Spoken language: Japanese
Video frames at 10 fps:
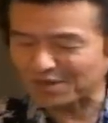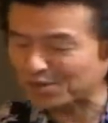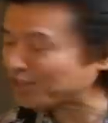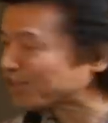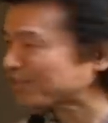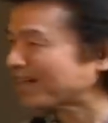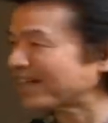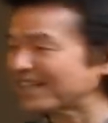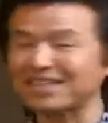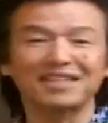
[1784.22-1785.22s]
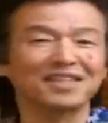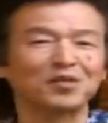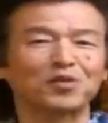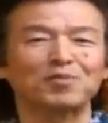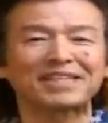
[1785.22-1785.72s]
本日は
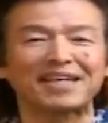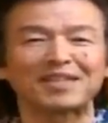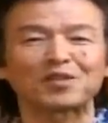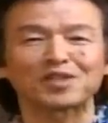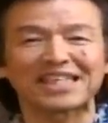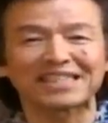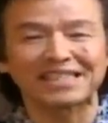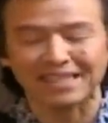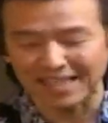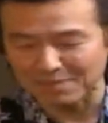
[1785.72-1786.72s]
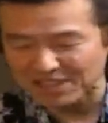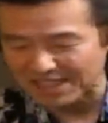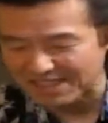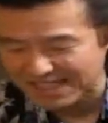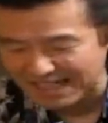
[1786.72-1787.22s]
ここまでとさせていただきまし
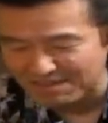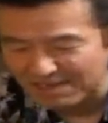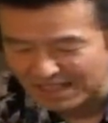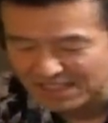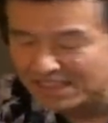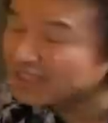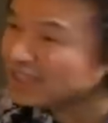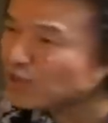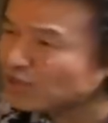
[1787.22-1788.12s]
て、次回は7月の